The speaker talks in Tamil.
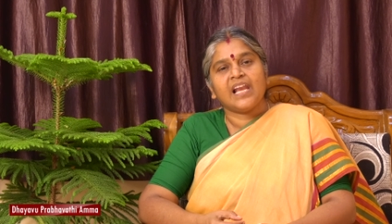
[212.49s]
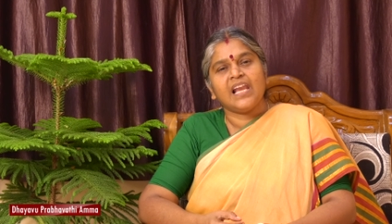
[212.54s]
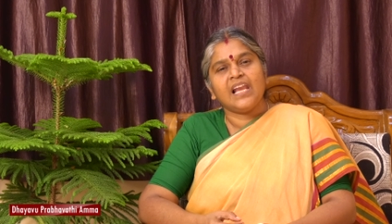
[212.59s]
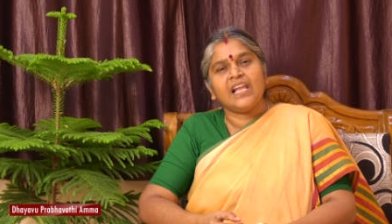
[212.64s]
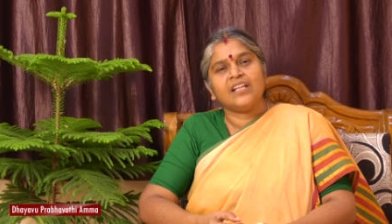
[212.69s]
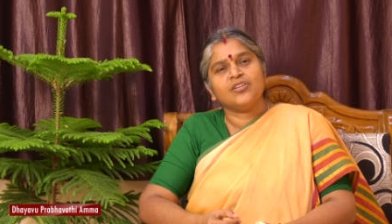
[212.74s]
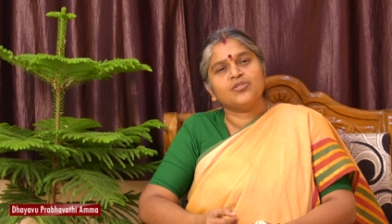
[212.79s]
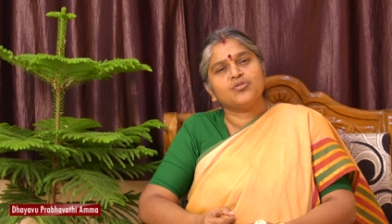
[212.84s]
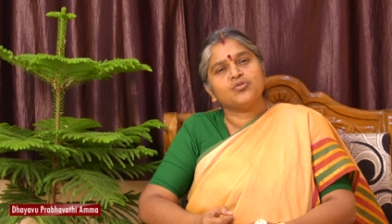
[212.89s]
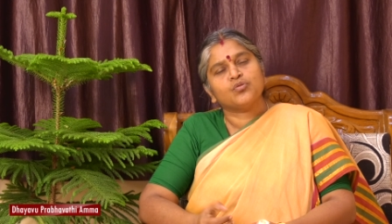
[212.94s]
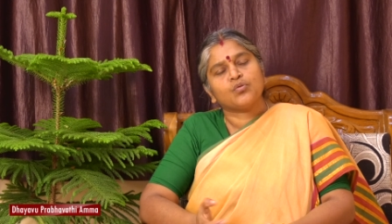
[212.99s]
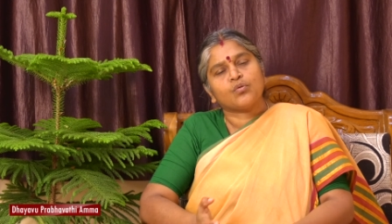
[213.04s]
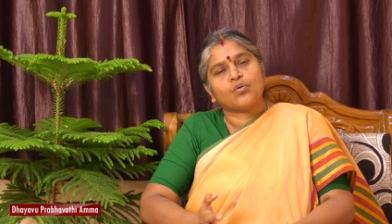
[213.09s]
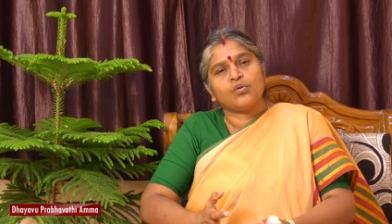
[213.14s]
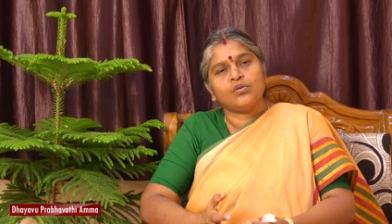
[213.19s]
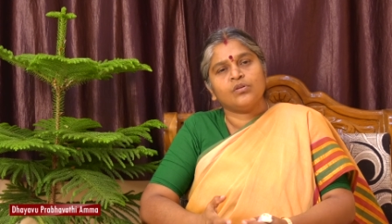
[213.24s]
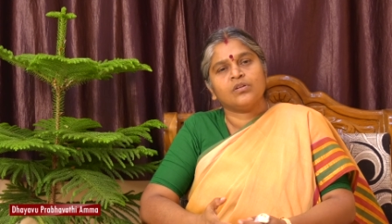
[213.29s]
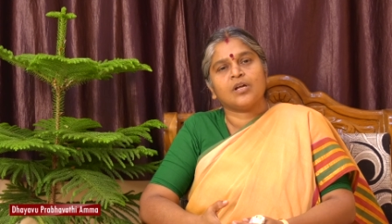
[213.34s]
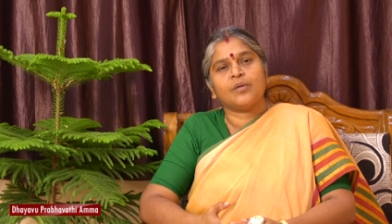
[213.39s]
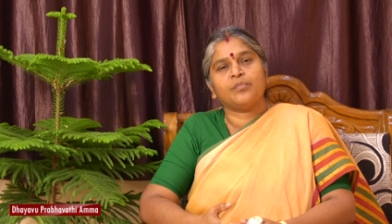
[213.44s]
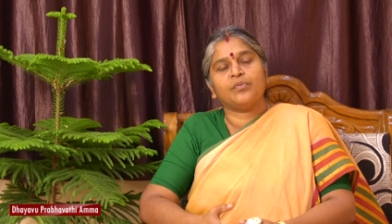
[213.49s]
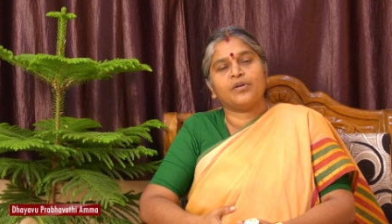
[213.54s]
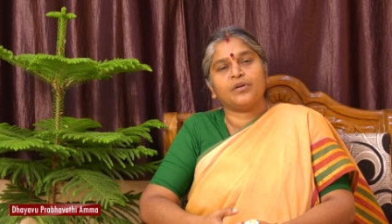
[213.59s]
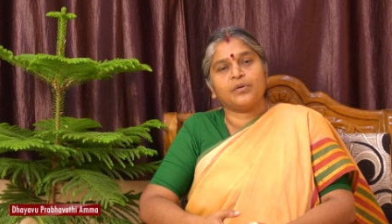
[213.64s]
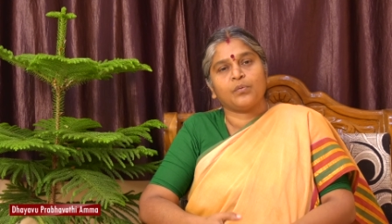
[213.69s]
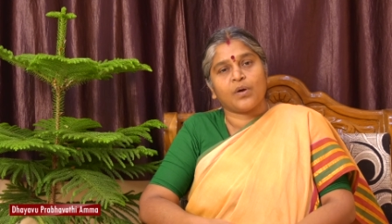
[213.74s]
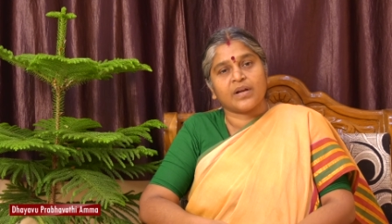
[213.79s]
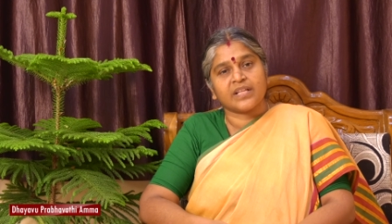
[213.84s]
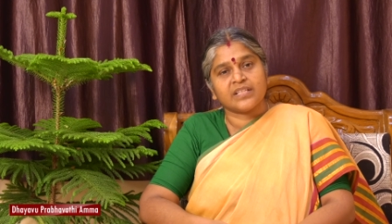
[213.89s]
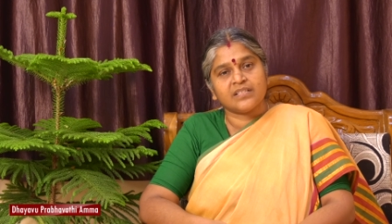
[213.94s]
எல்லாத்தையும் சுக்குநூறாக
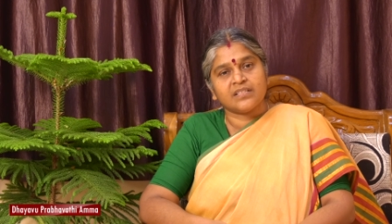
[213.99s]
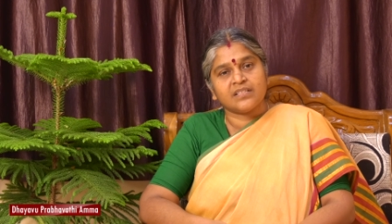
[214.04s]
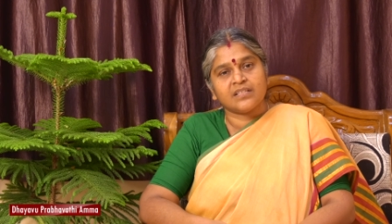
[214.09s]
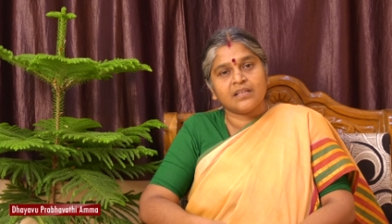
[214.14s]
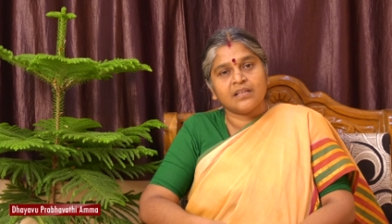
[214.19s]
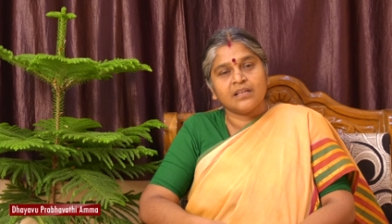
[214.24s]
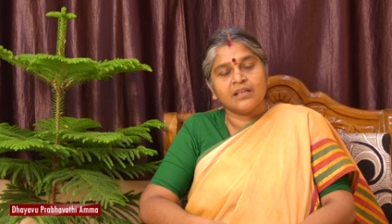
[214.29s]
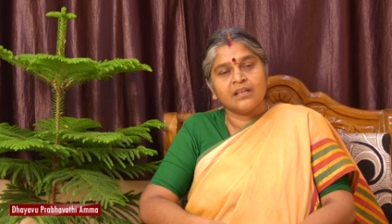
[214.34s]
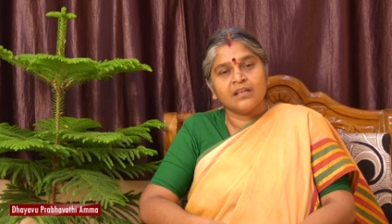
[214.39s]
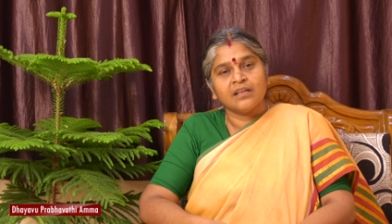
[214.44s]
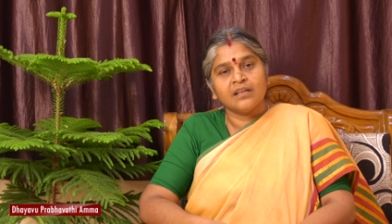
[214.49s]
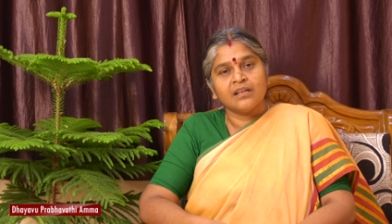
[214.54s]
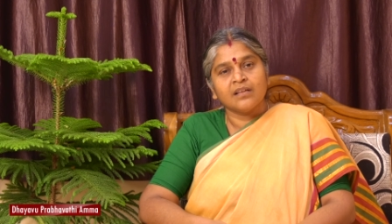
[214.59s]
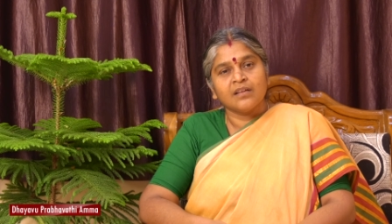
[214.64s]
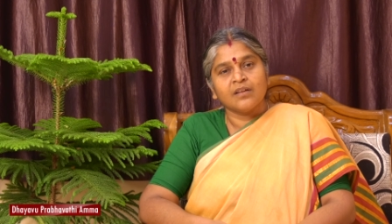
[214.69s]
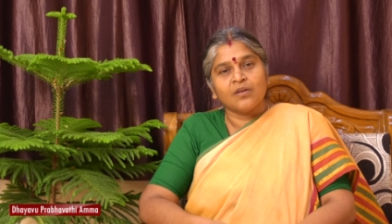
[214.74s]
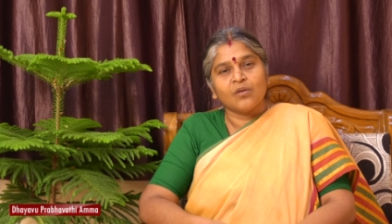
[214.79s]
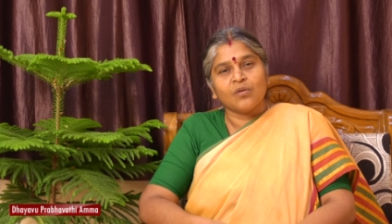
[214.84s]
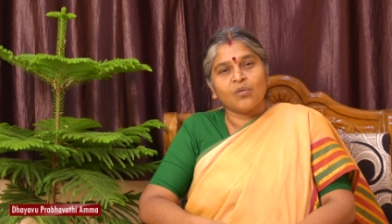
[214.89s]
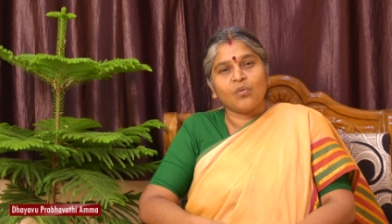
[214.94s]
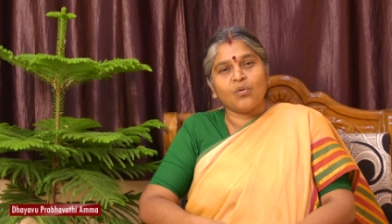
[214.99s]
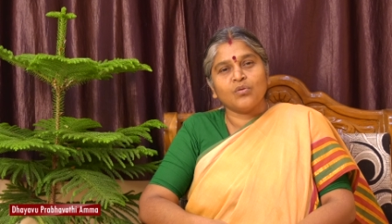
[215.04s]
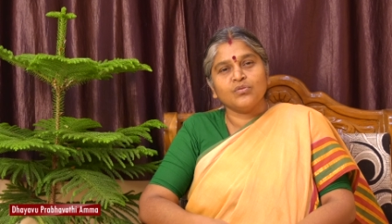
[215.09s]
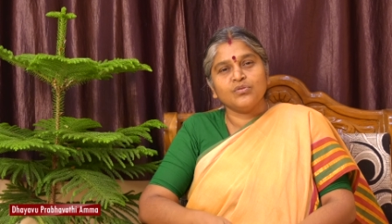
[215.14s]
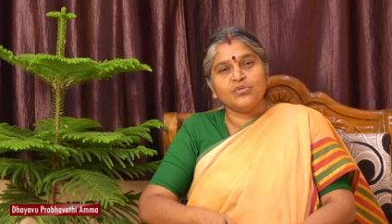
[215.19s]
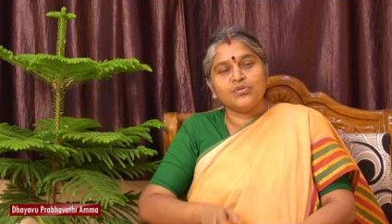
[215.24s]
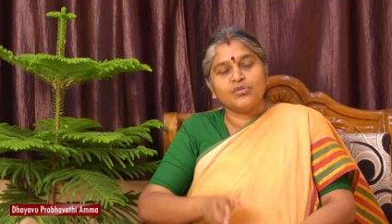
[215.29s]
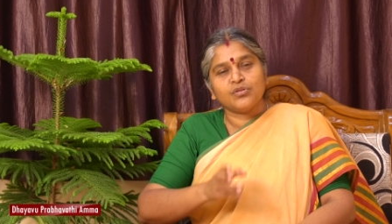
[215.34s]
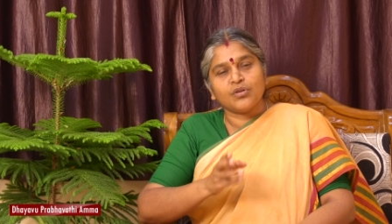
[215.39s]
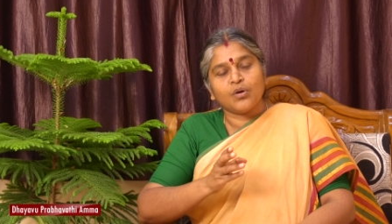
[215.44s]
போட்டு உடைச்சிட்டு
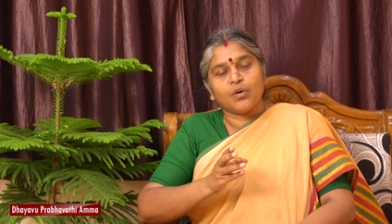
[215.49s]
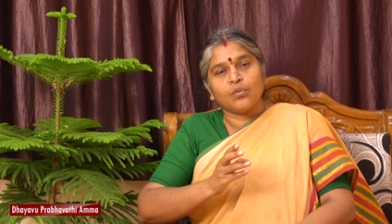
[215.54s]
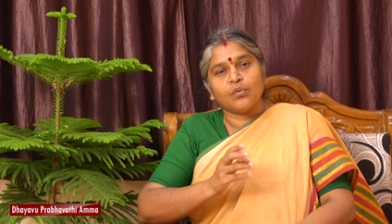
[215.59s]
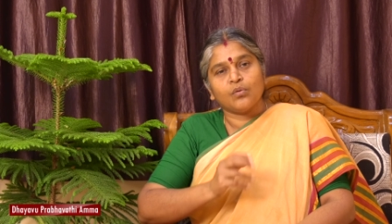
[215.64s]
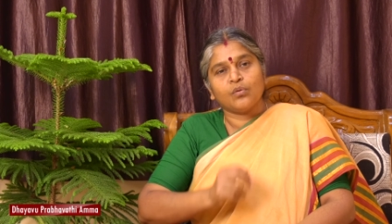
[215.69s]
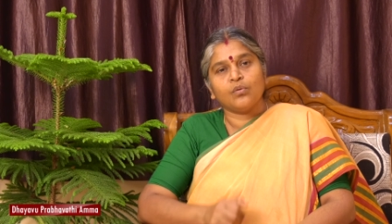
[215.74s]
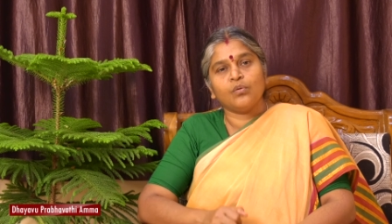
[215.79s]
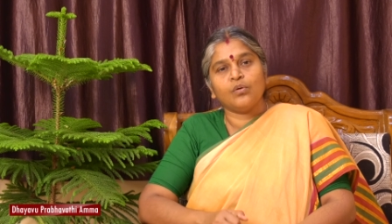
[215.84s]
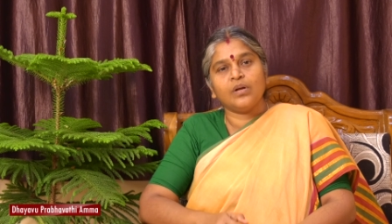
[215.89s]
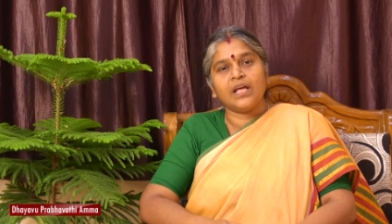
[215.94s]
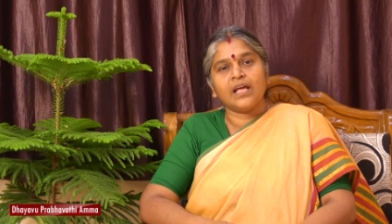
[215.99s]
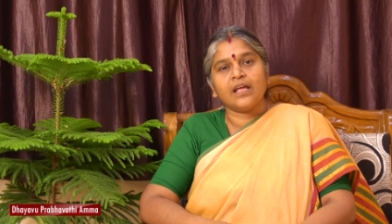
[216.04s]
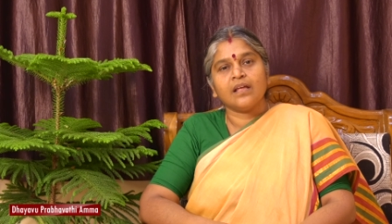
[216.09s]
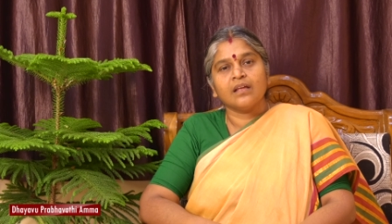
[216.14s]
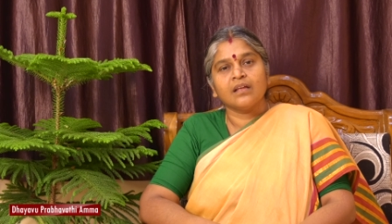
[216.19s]
கொஞ்சம் கூட